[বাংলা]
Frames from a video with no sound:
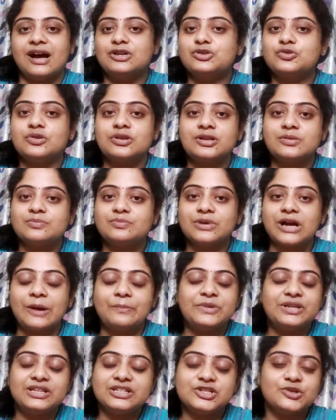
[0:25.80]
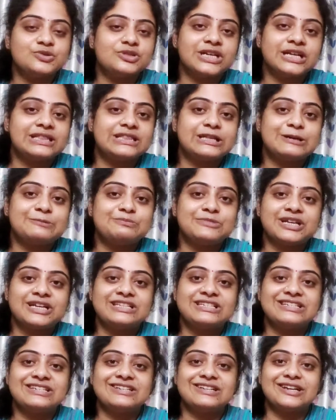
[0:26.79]
আসলে আমি নিজেও জানতাম না
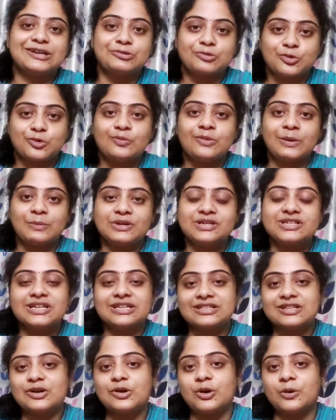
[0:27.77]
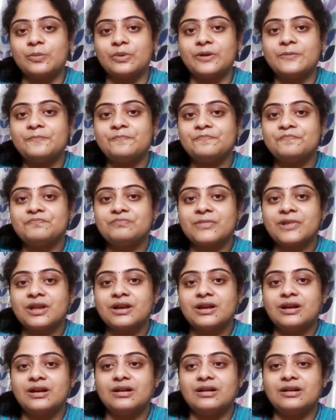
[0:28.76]
যে এরকম আমার সাথে হবে
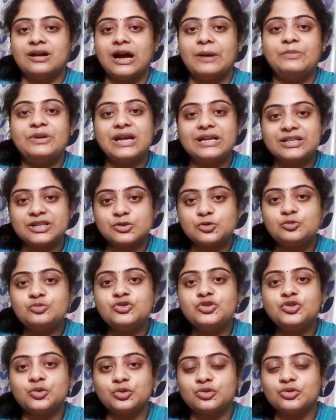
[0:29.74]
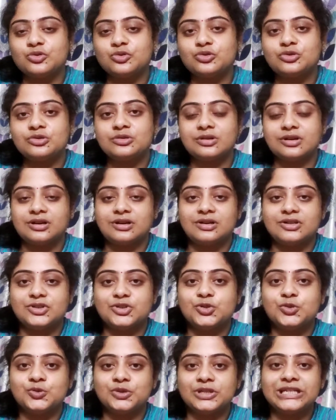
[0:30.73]
আমি একটা খুব ছোট্ট
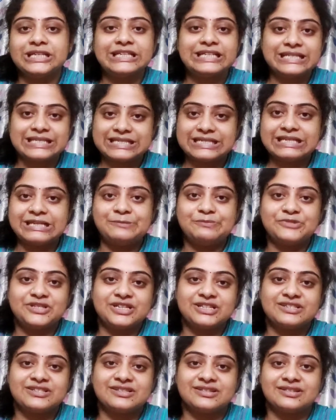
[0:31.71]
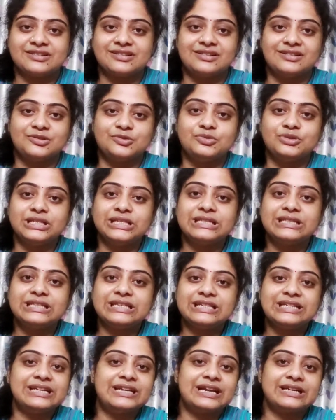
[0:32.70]
ছুটি নিয়েছিলাম জাস্ট দু তিন
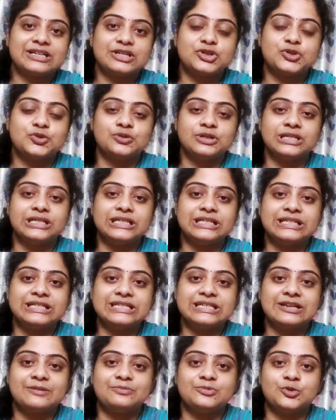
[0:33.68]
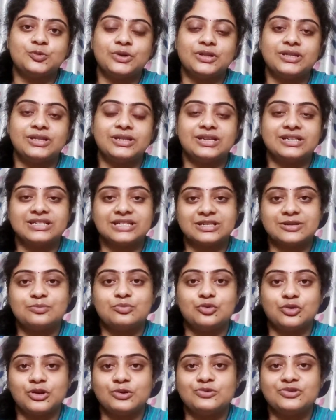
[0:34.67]
দিনের একটা ছুটি নিয়েছিলাম তোমাদেরকে সেটা
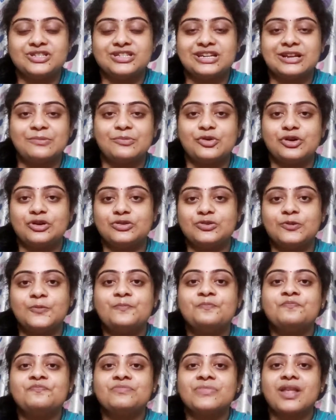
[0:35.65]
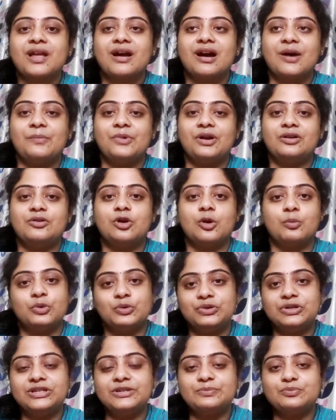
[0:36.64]
বলেও ছিলাম হয়তো আমার
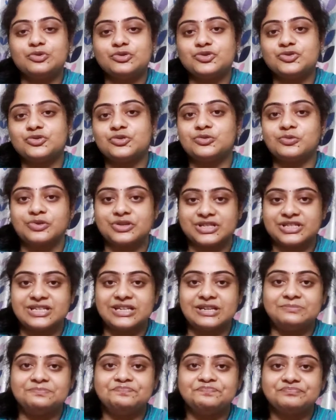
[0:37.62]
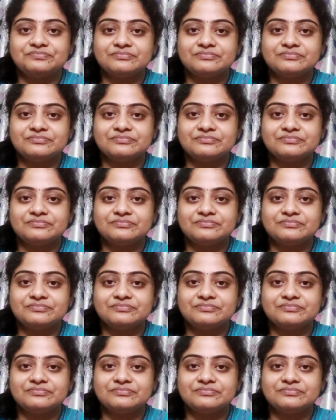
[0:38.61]
কমিউনিটি পোস্টও করেছিলাম